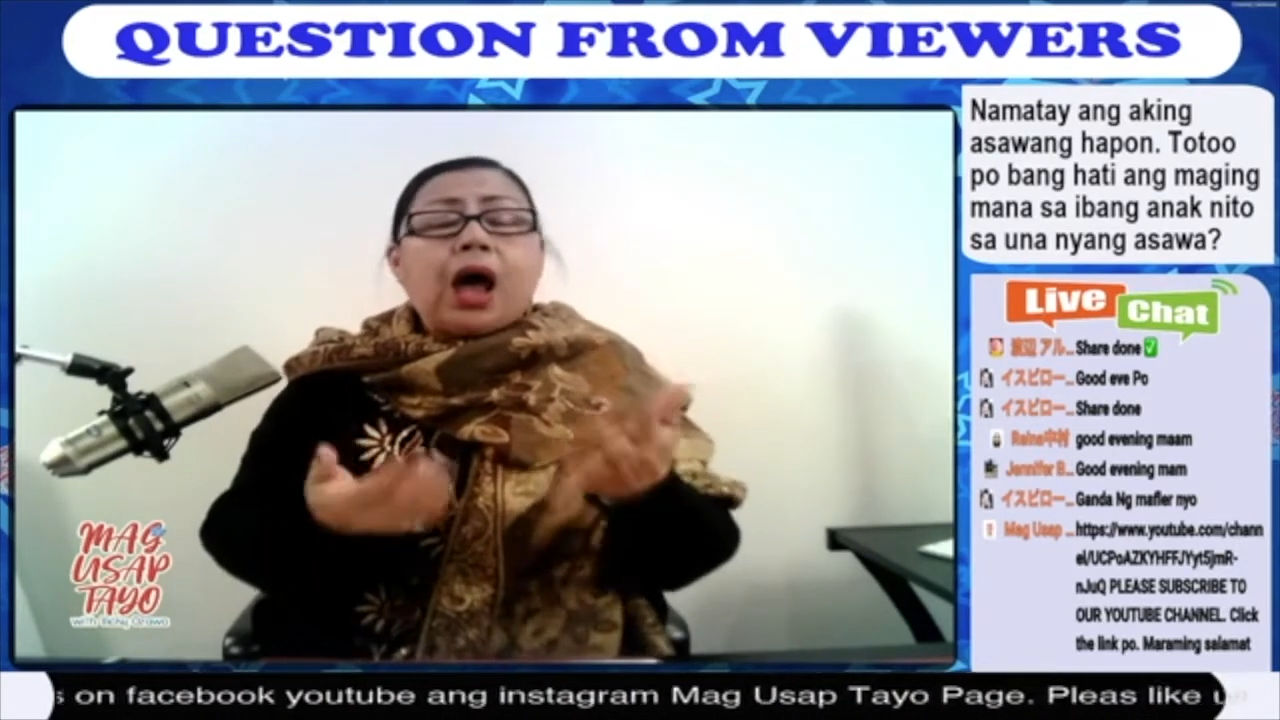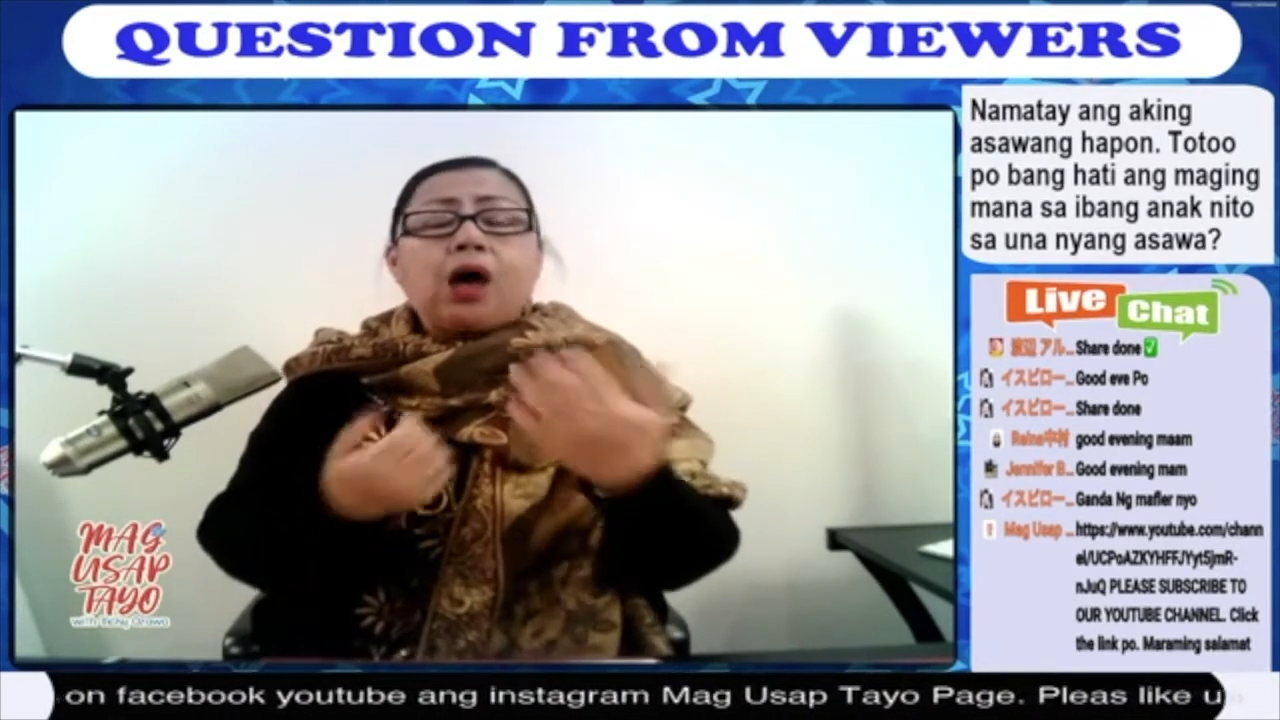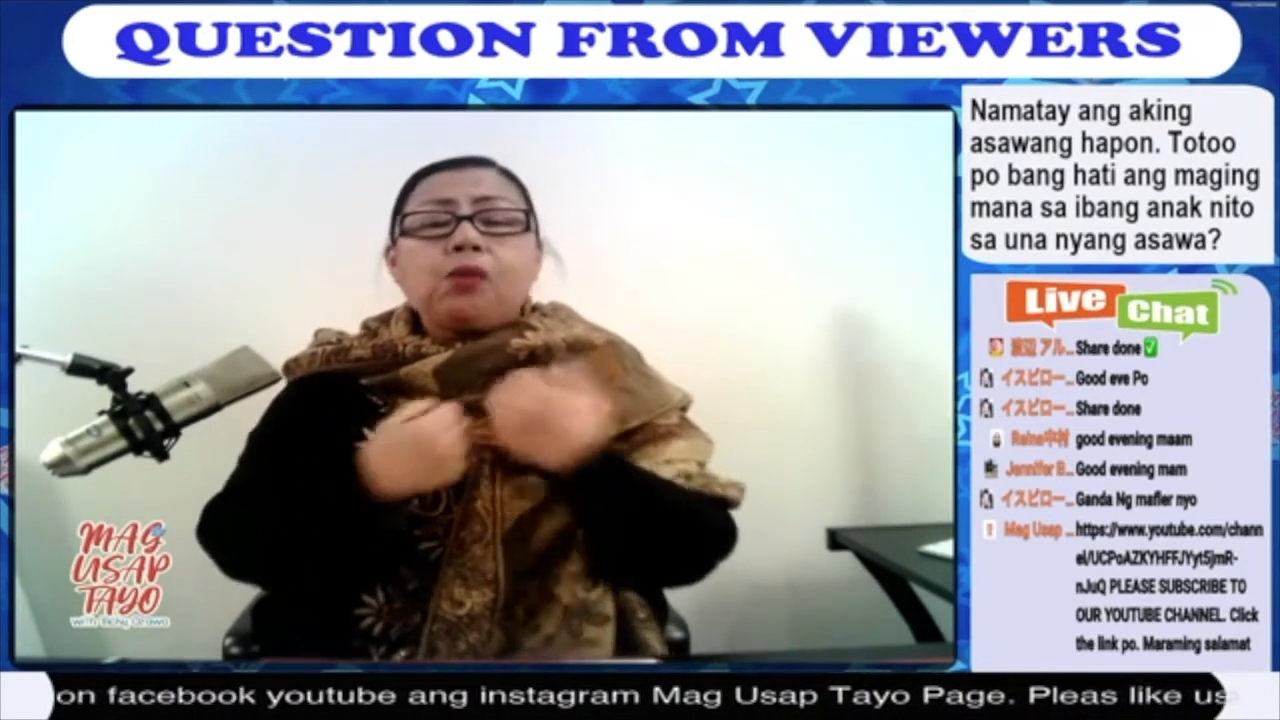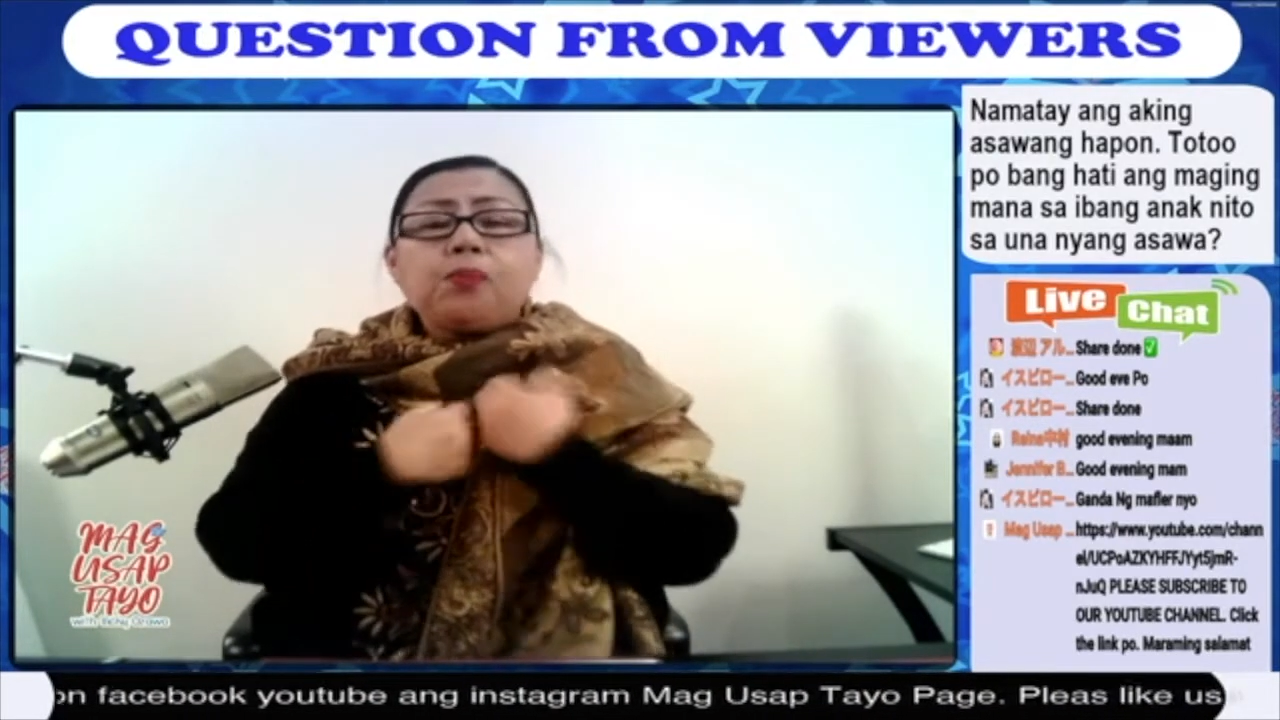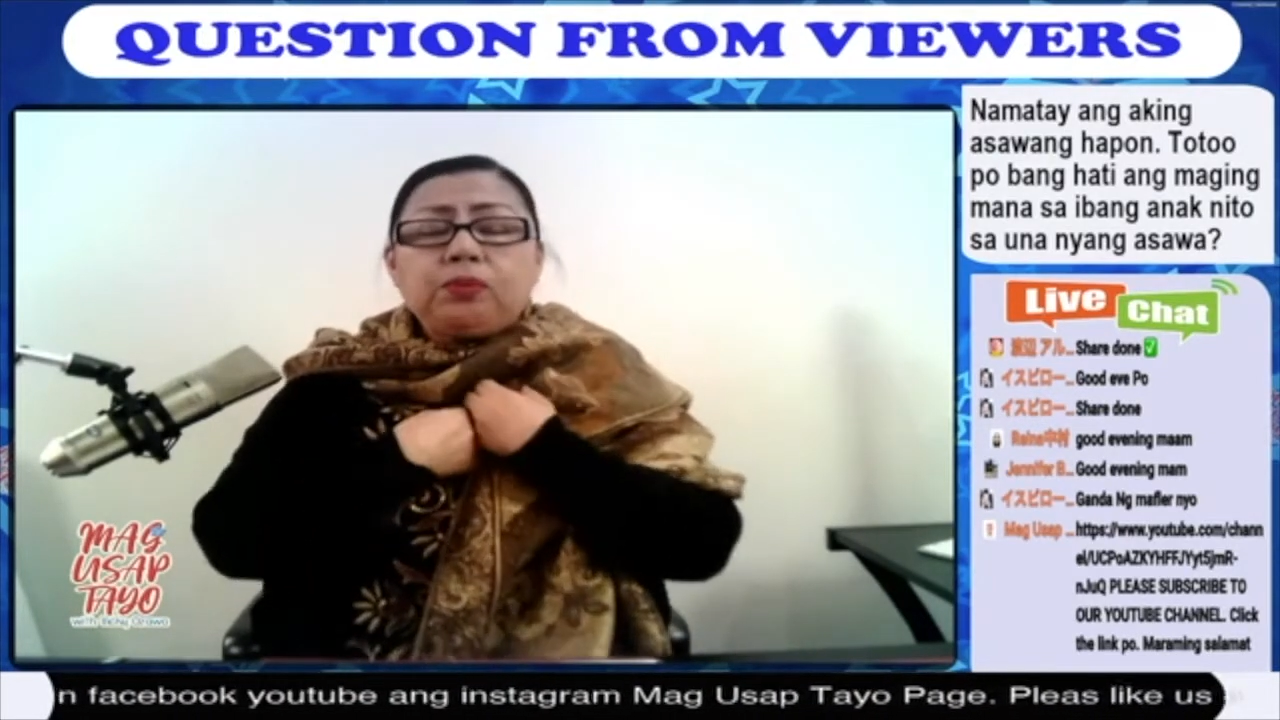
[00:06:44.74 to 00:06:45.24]

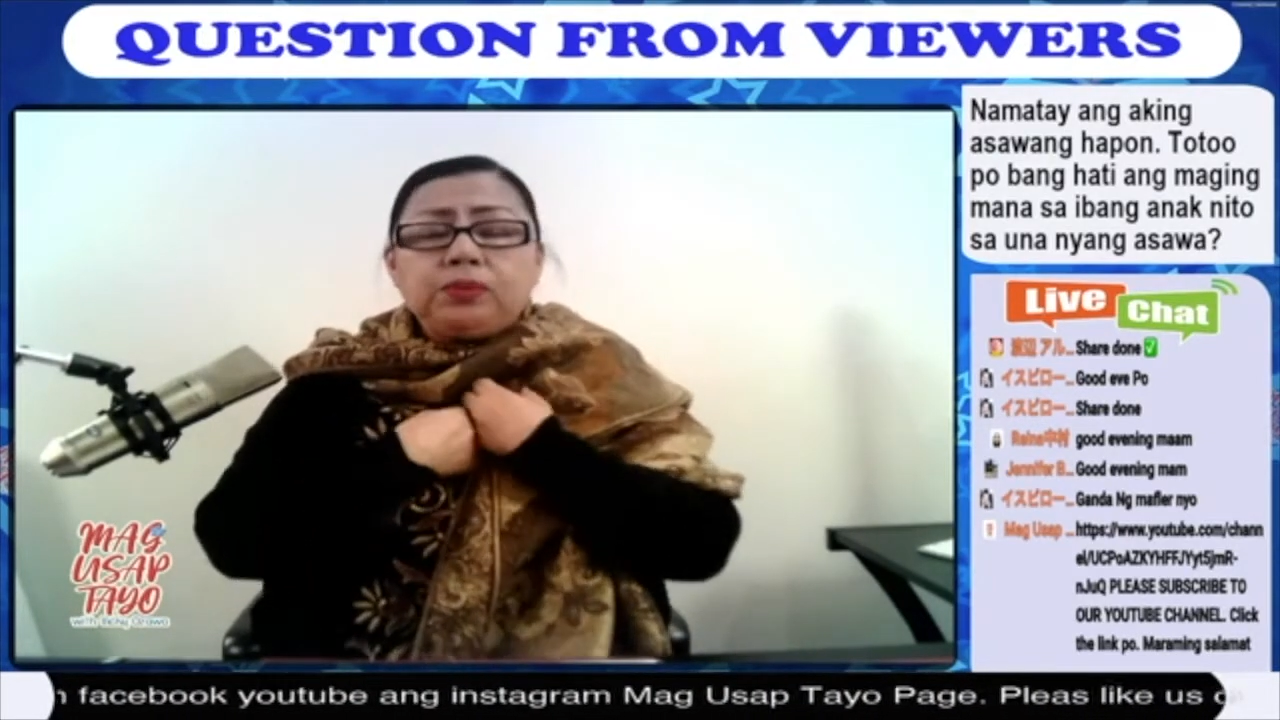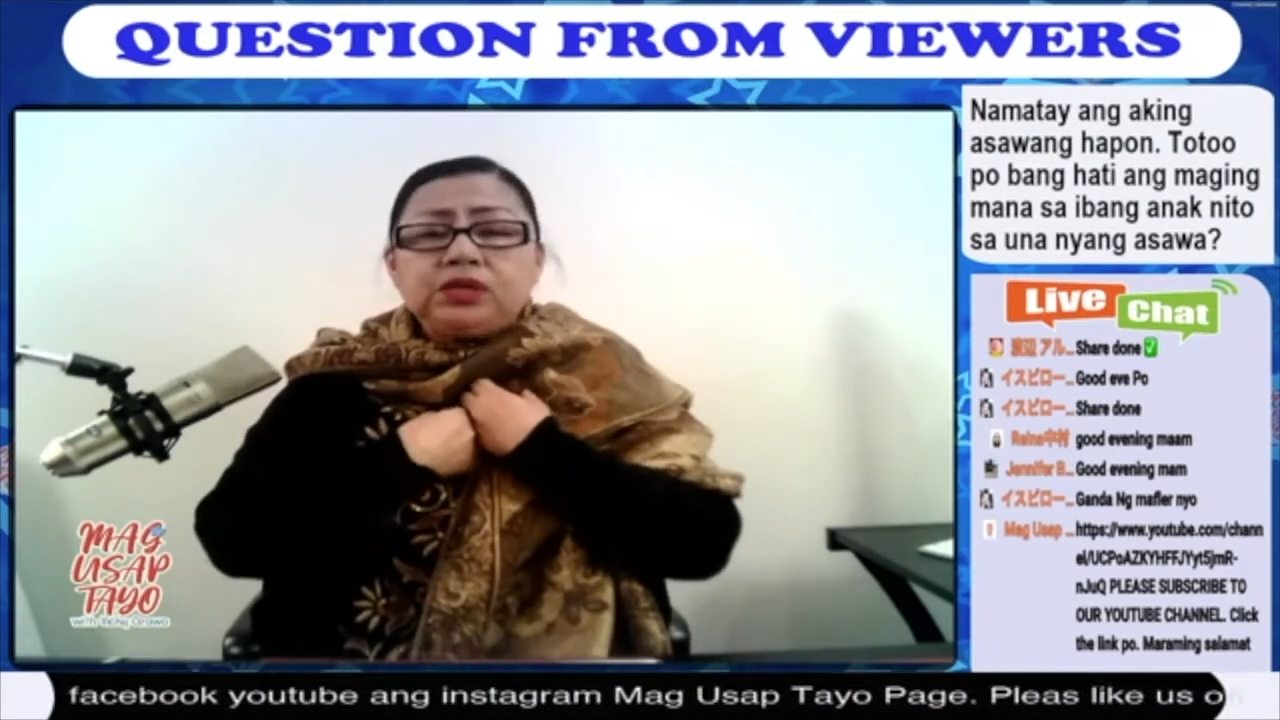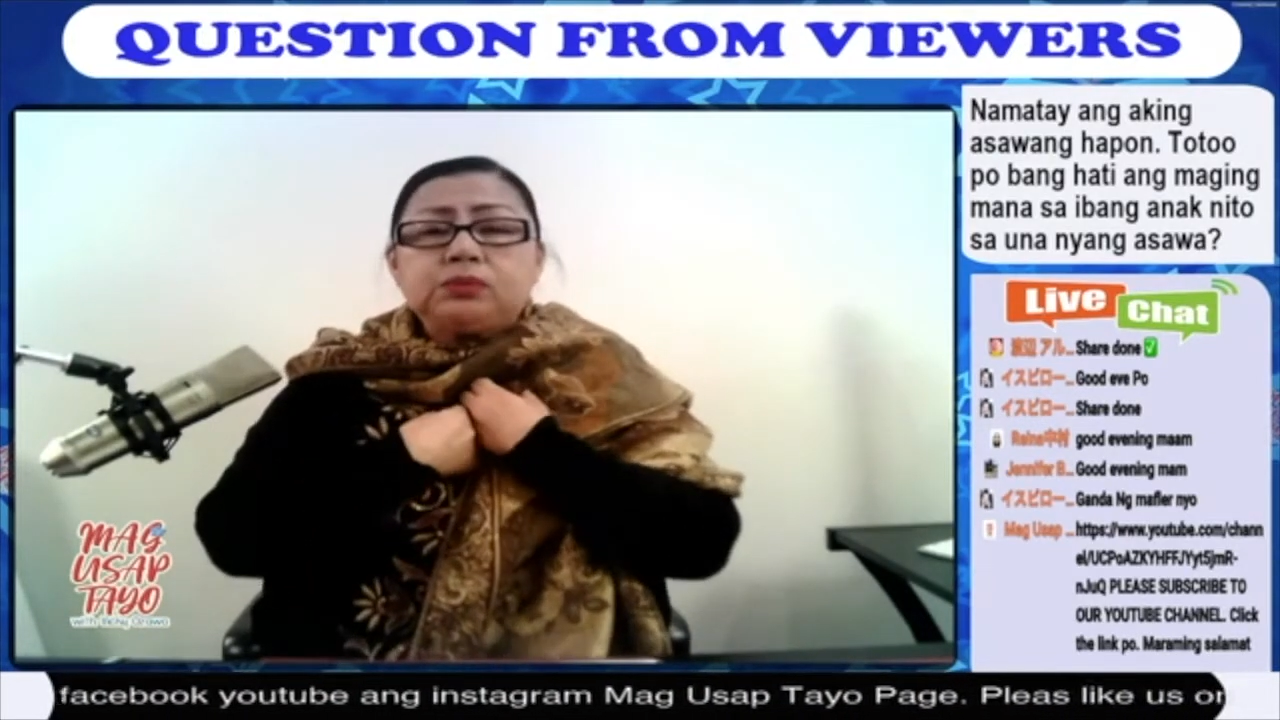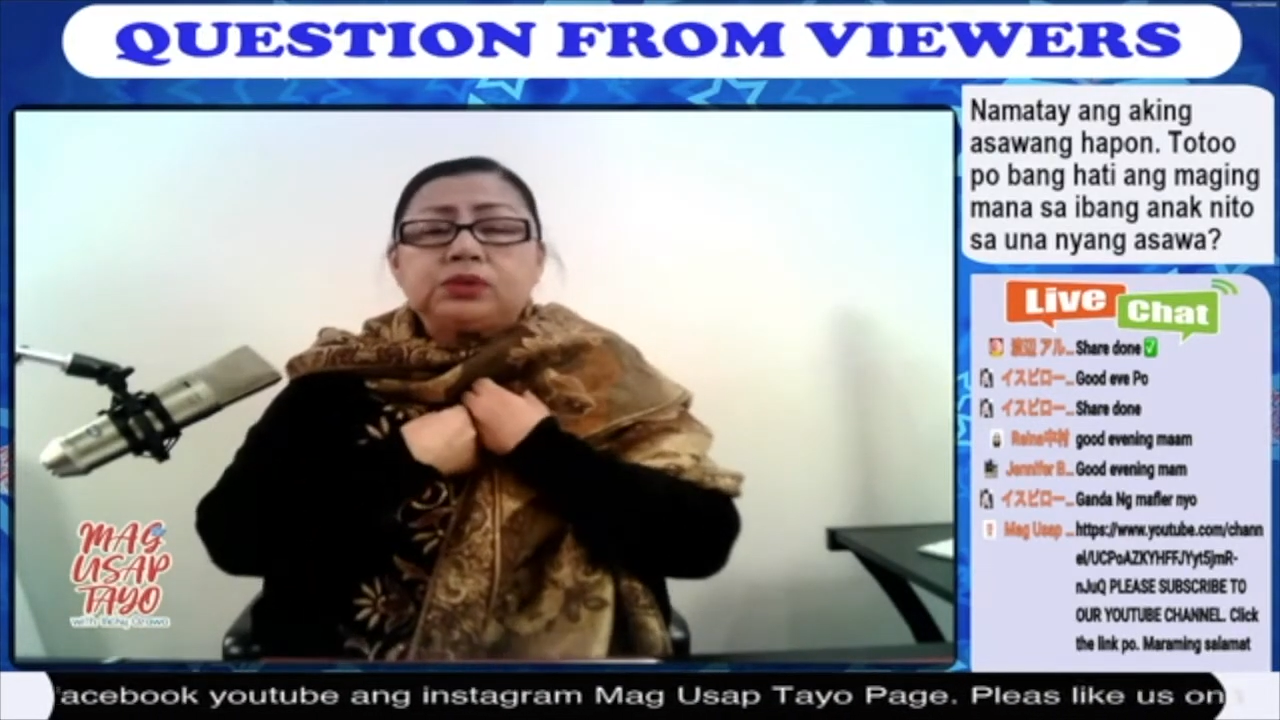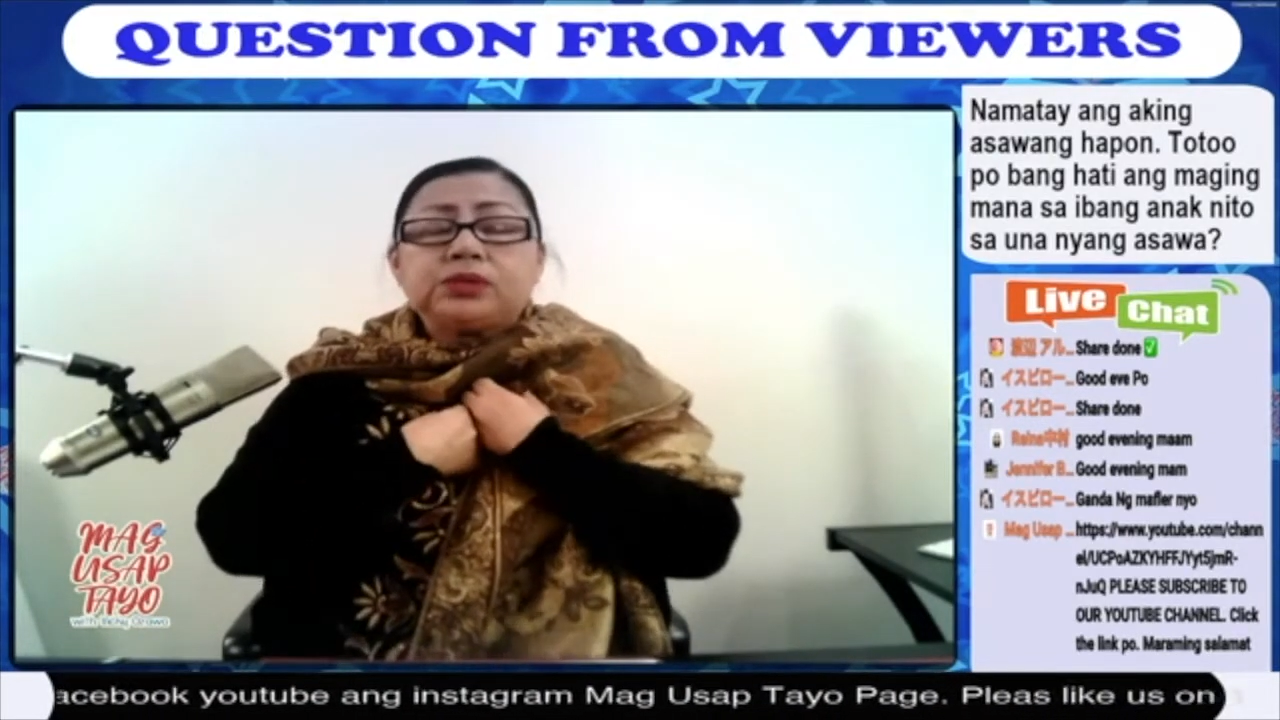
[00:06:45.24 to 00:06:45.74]
po
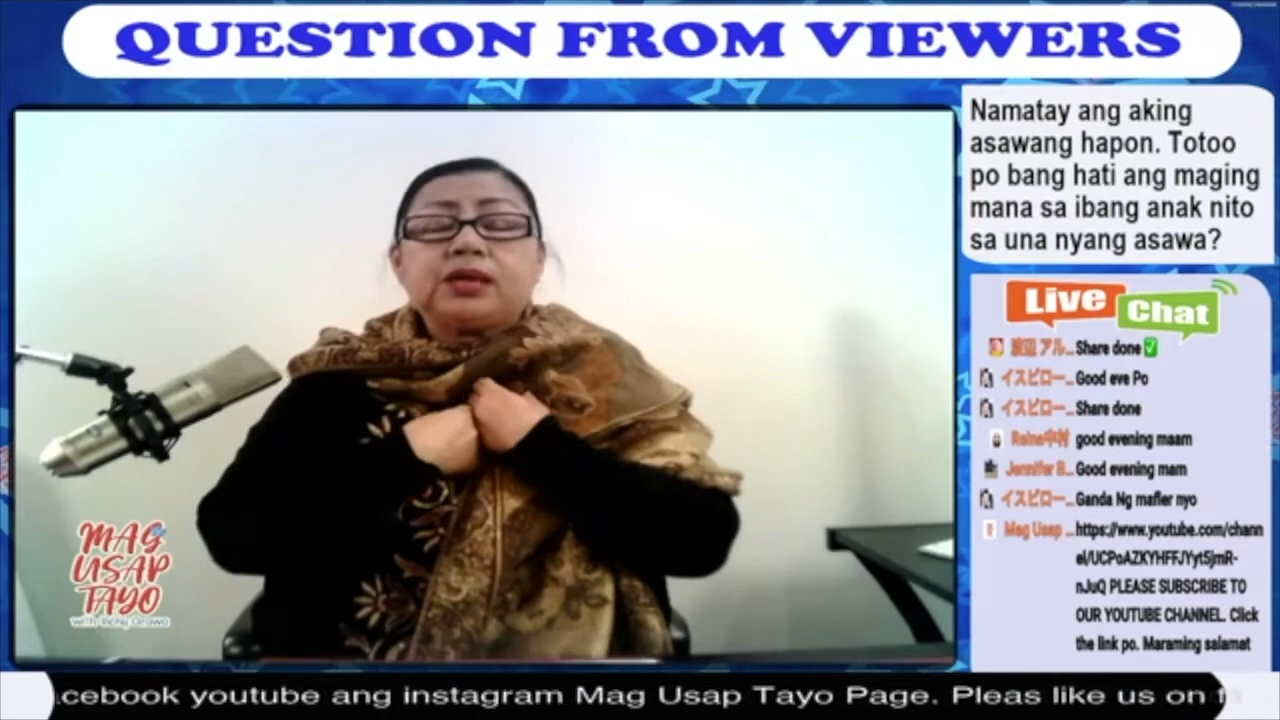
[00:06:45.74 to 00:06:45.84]
mismo sa